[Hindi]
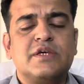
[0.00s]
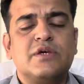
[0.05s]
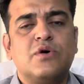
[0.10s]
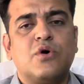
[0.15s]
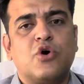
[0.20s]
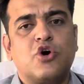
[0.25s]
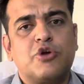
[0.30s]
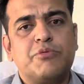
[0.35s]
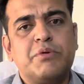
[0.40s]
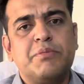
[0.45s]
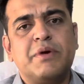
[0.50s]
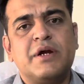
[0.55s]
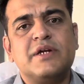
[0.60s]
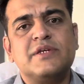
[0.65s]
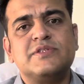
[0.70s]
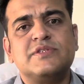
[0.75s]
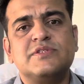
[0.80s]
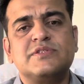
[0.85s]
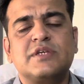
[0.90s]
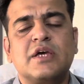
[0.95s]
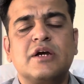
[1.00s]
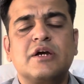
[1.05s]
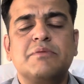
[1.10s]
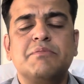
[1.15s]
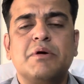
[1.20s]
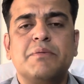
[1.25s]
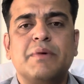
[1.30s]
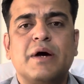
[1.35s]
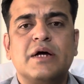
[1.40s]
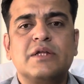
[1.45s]
कि और भी मेडिसिन की अगर
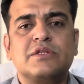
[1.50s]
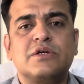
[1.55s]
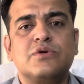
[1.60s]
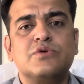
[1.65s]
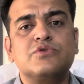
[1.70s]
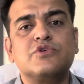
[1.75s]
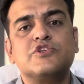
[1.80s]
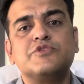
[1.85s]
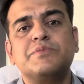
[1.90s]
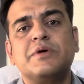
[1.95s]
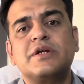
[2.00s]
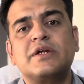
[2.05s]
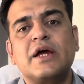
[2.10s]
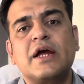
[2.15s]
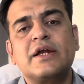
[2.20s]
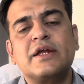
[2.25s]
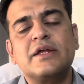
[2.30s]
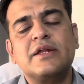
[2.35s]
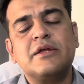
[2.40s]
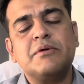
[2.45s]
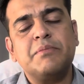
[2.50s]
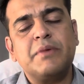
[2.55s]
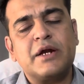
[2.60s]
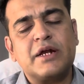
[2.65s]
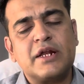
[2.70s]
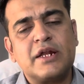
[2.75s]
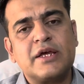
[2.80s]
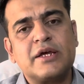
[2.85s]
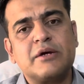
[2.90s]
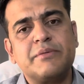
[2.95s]
मैं बात करूँ तो इसमें टाइटेनियम
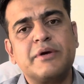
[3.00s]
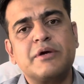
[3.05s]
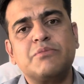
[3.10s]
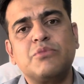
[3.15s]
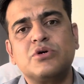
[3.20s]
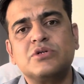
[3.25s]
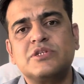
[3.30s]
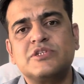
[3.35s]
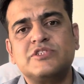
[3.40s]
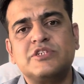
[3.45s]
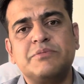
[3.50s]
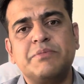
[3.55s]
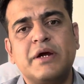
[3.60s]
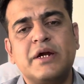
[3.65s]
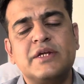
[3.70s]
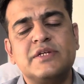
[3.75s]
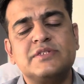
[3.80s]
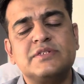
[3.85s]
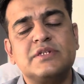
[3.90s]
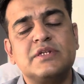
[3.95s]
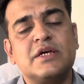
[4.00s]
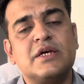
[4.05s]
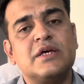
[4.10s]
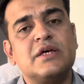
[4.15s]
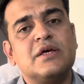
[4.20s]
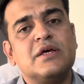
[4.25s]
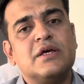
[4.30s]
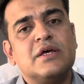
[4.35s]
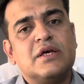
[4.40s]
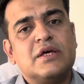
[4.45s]
मेटेलिकम एक बहुत अच्छी मेडिसिन है
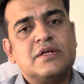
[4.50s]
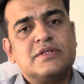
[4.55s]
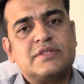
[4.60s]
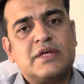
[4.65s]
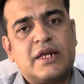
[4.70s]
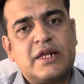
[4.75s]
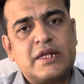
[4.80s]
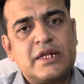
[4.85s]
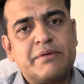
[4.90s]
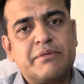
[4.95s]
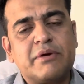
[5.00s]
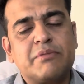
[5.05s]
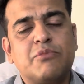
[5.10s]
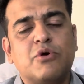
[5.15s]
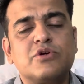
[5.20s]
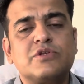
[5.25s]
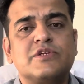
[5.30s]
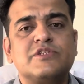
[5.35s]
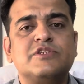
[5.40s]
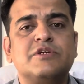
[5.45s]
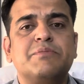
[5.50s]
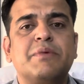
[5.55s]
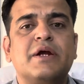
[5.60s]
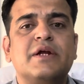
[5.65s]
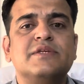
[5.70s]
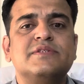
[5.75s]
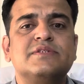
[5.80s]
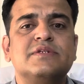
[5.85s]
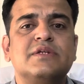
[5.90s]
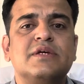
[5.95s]
सेलेनियम एक बहुत अच्छी
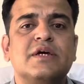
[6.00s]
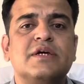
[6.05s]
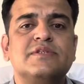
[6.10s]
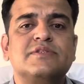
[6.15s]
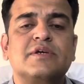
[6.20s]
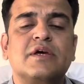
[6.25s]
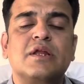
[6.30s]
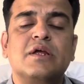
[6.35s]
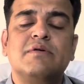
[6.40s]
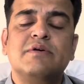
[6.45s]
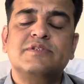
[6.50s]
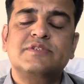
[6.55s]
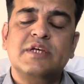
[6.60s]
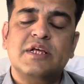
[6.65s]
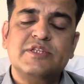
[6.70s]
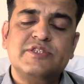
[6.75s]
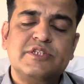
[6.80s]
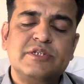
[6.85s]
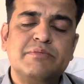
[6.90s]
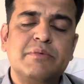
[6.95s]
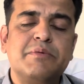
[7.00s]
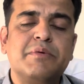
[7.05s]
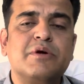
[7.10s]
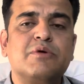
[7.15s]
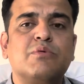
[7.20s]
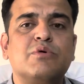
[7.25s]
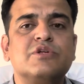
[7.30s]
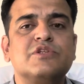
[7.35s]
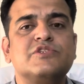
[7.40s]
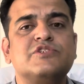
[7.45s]
मेडिसिन है इसके अलावा जेलसी में भी
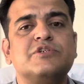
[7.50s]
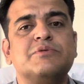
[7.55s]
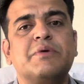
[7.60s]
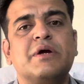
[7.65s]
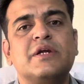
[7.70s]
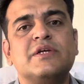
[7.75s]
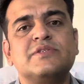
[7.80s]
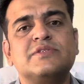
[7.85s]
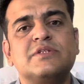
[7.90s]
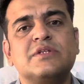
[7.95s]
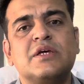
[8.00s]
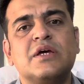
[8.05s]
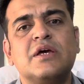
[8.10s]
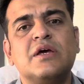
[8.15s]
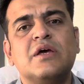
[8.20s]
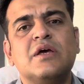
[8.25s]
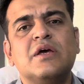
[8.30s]
बहुत अच्छी मेडिसिन है